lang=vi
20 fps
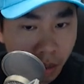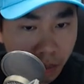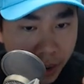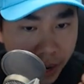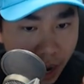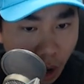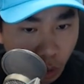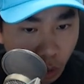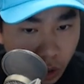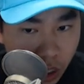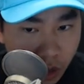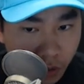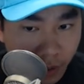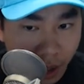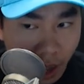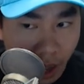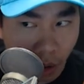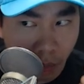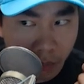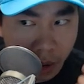mình đầu tư
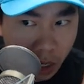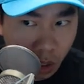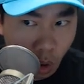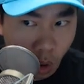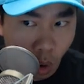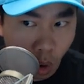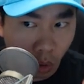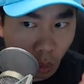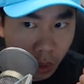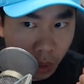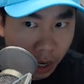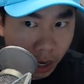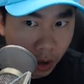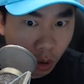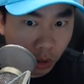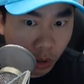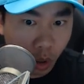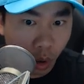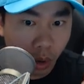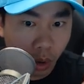vào Bitcoin cũng như là
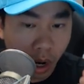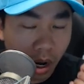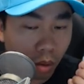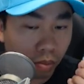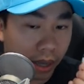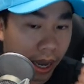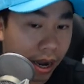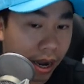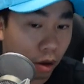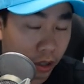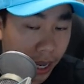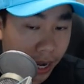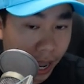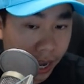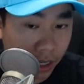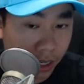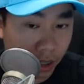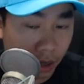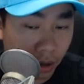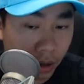Dogecoin nó không thể nào
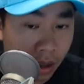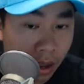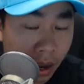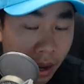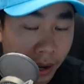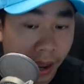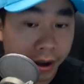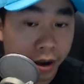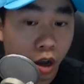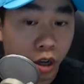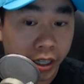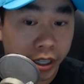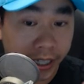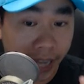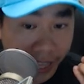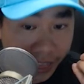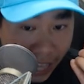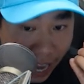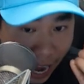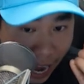10x được là nó
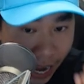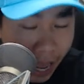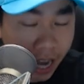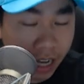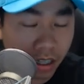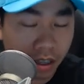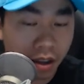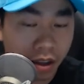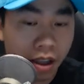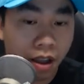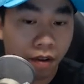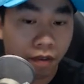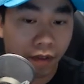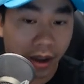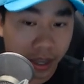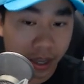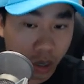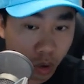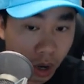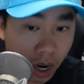sẽ 10x
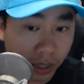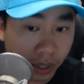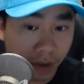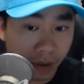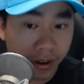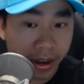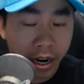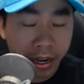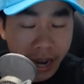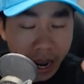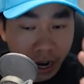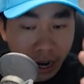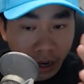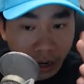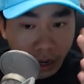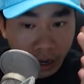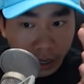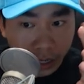và nhiều hơn tại vì nó đang